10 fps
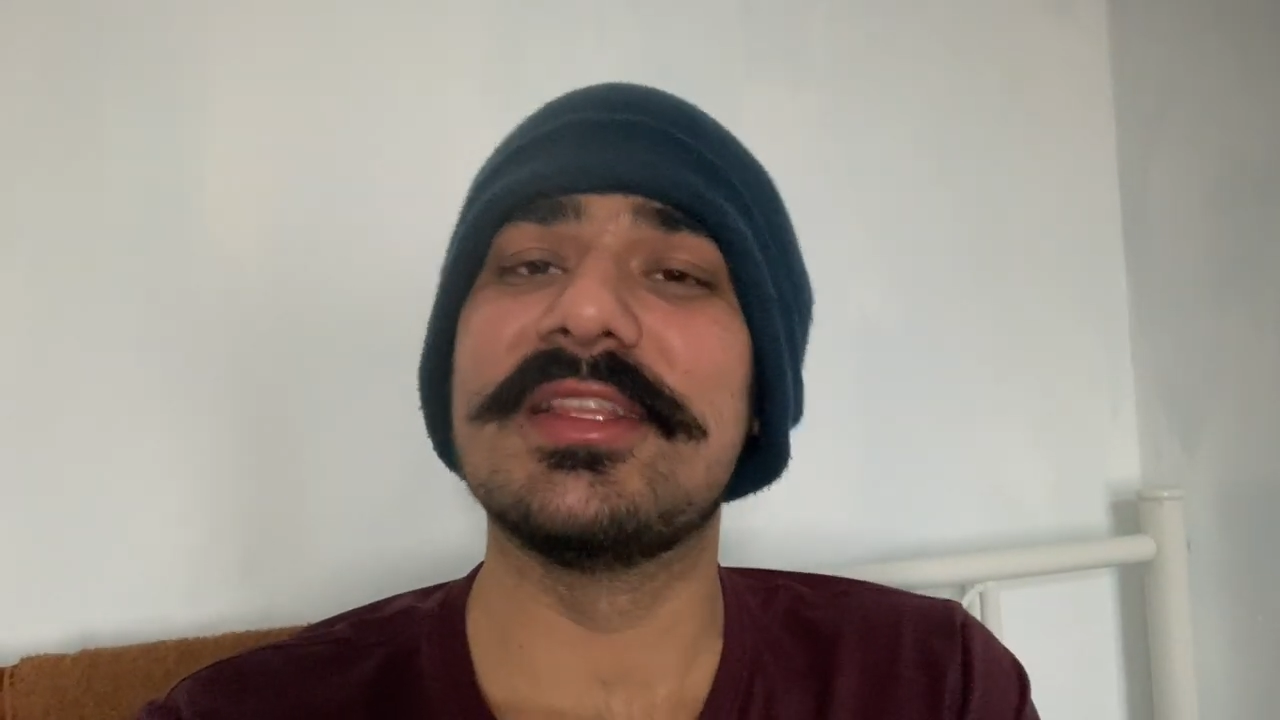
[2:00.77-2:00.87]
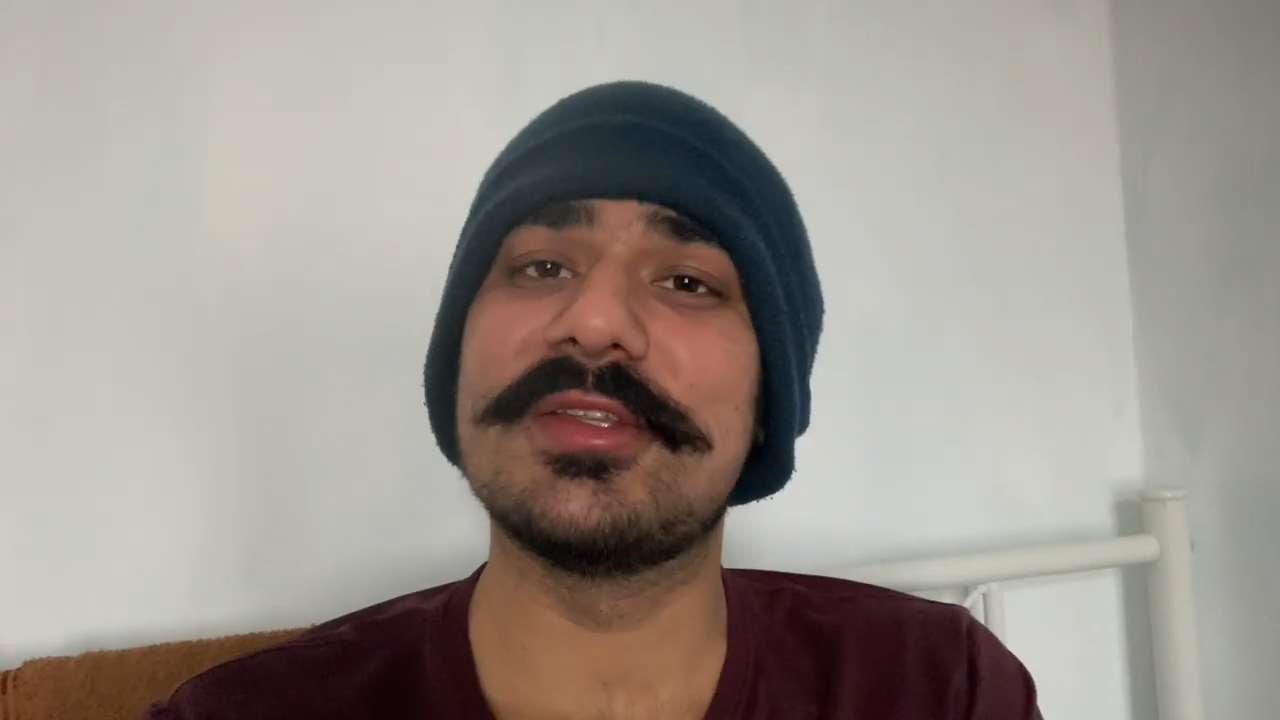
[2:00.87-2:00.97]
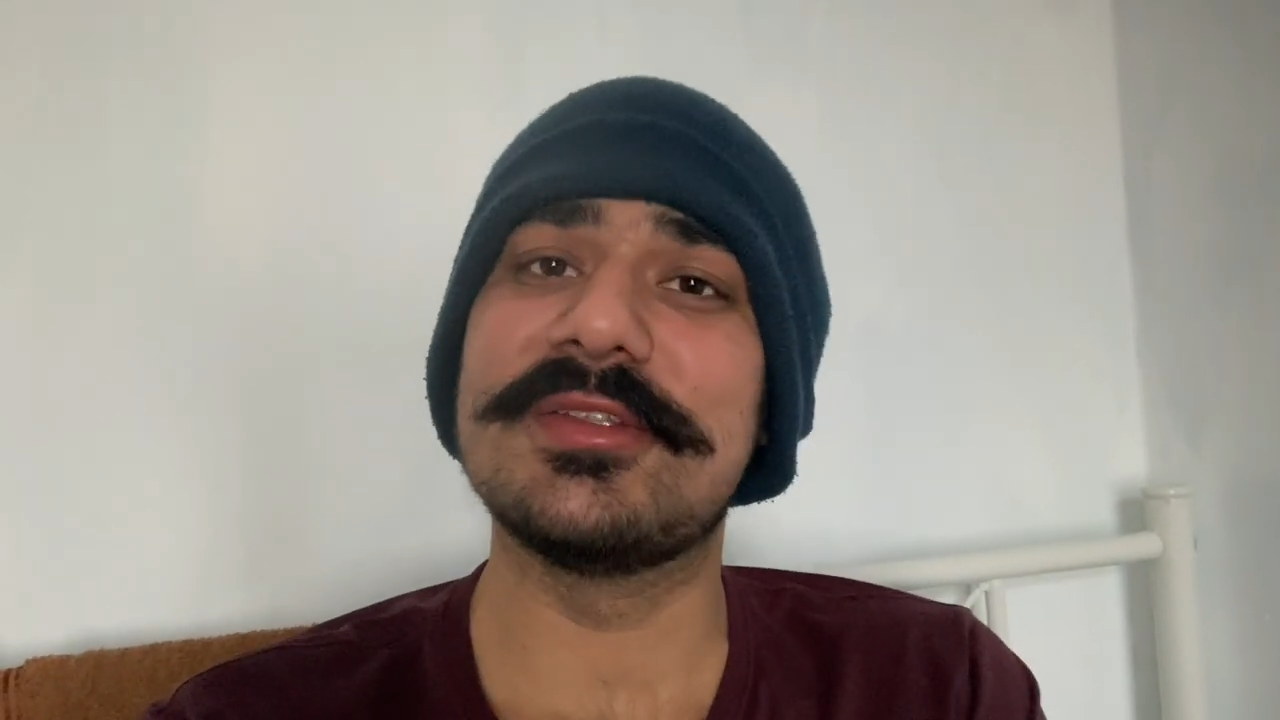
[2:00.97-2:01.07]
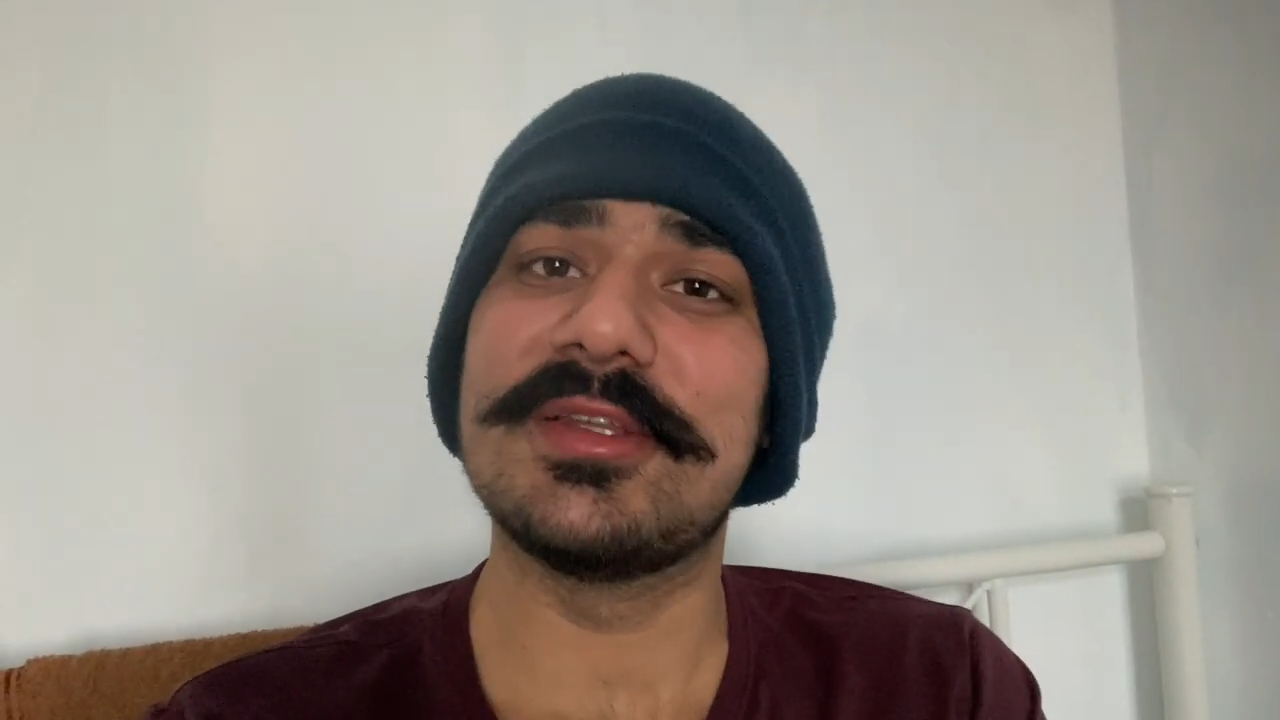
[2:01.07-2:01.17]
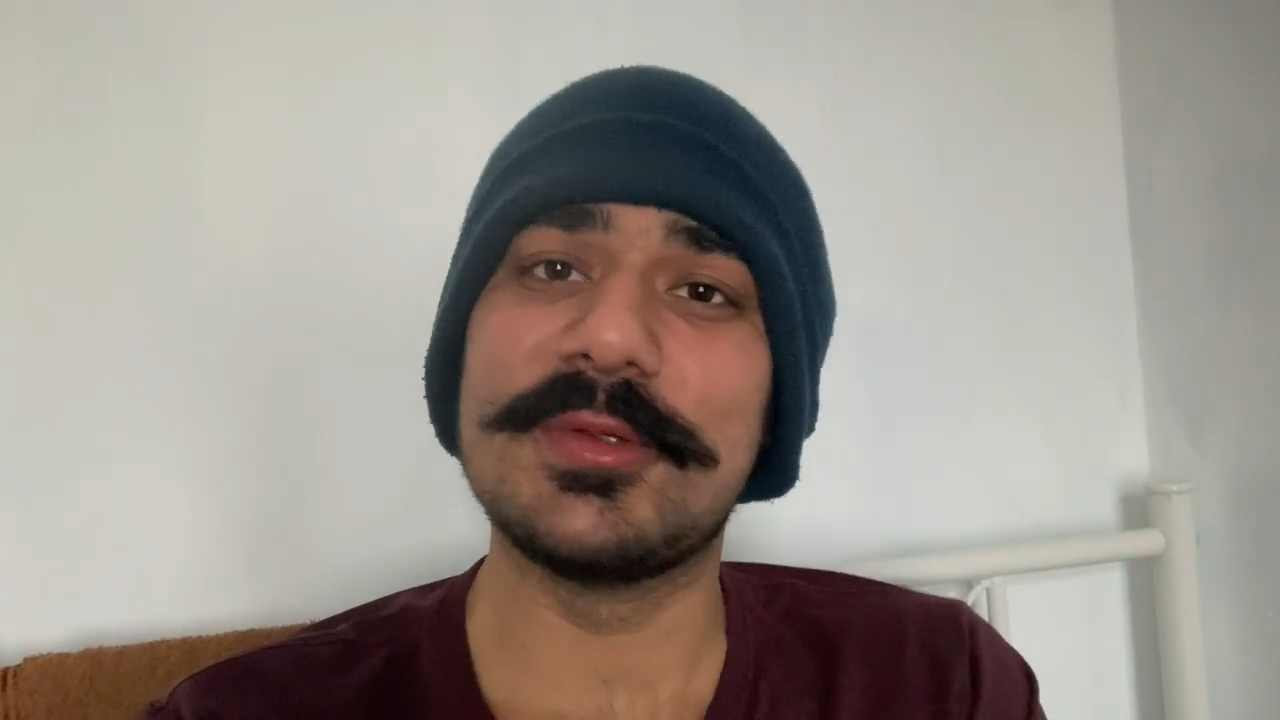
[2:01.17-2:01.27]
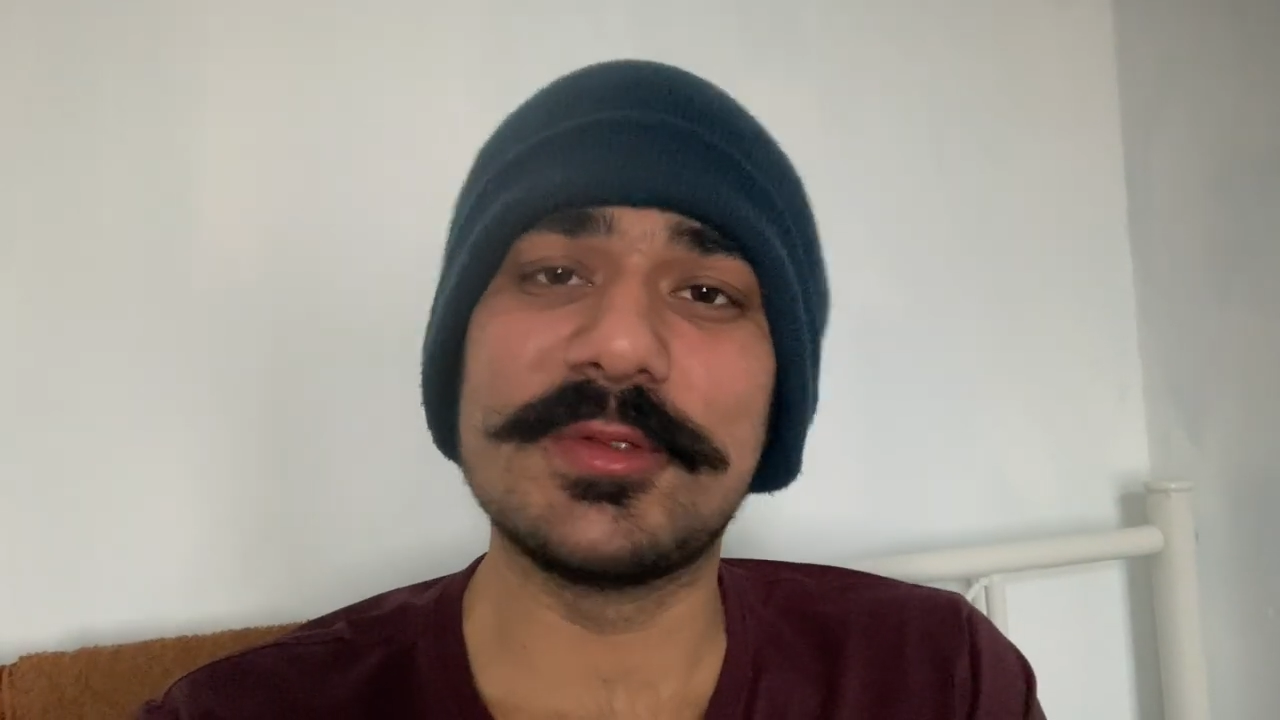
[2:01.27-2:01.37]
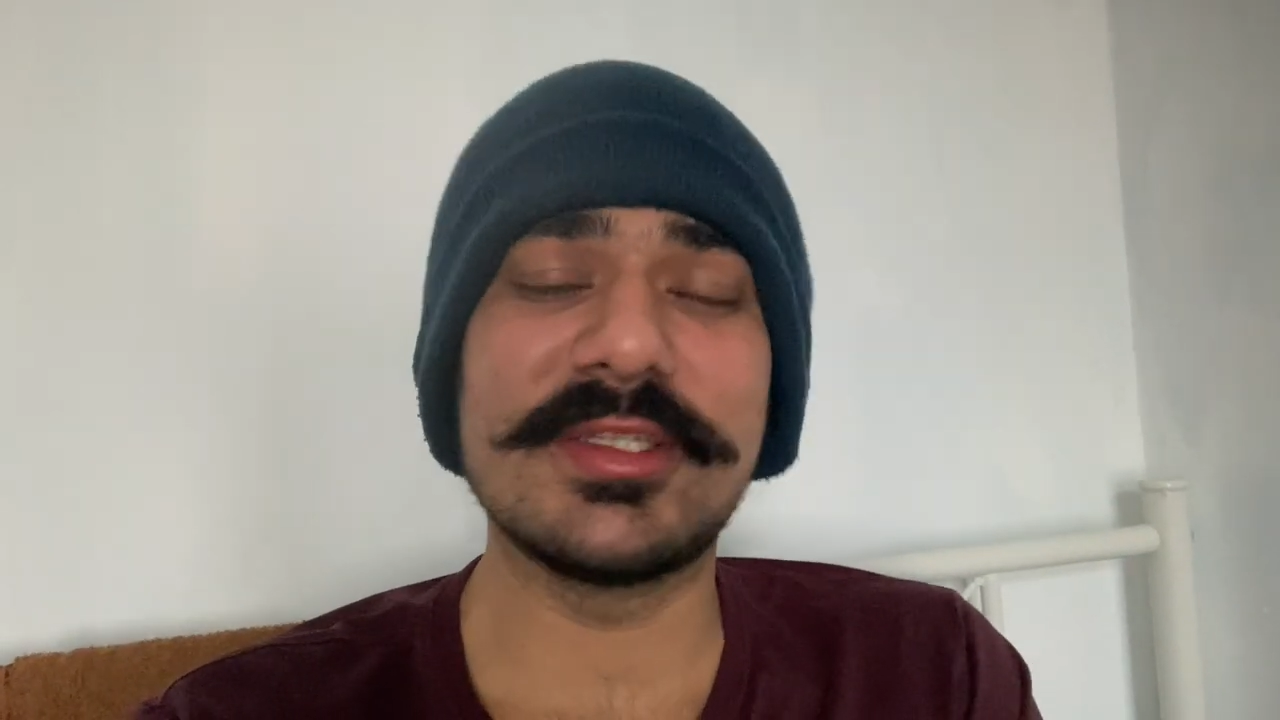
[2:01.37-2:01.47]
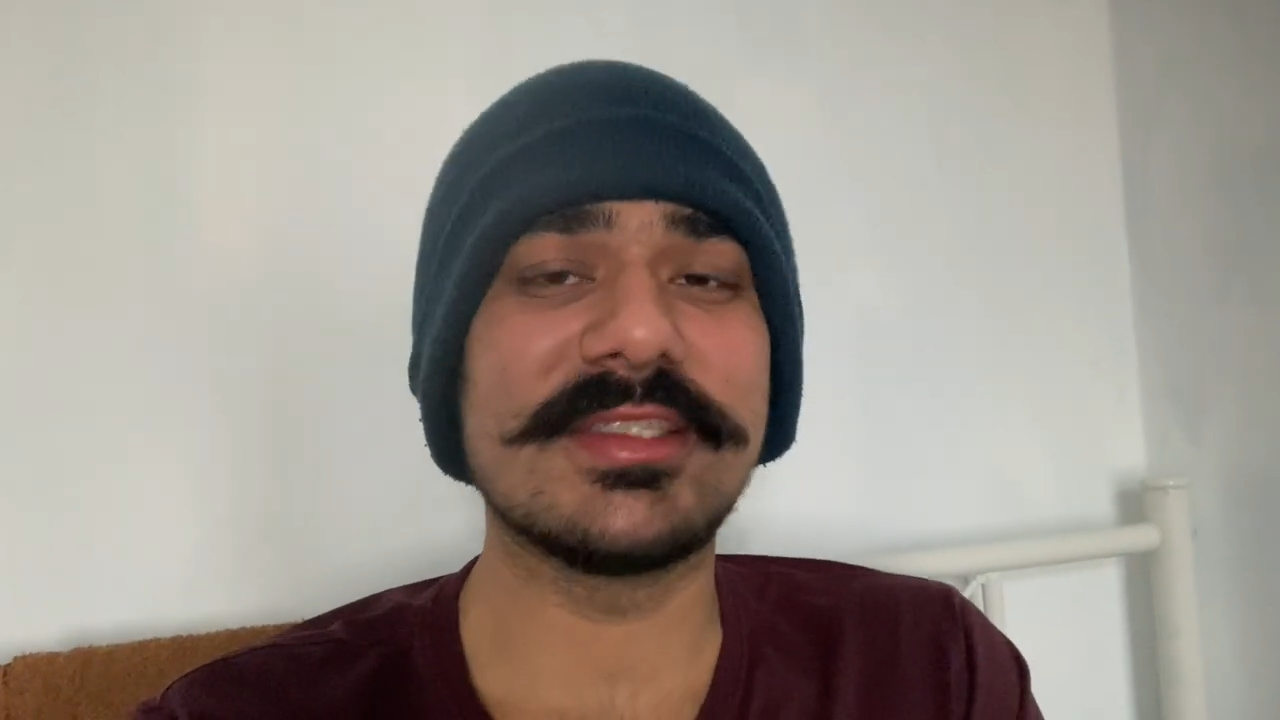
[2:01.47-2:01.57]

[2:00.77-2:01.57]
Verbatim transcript: तो ज़रूर उसे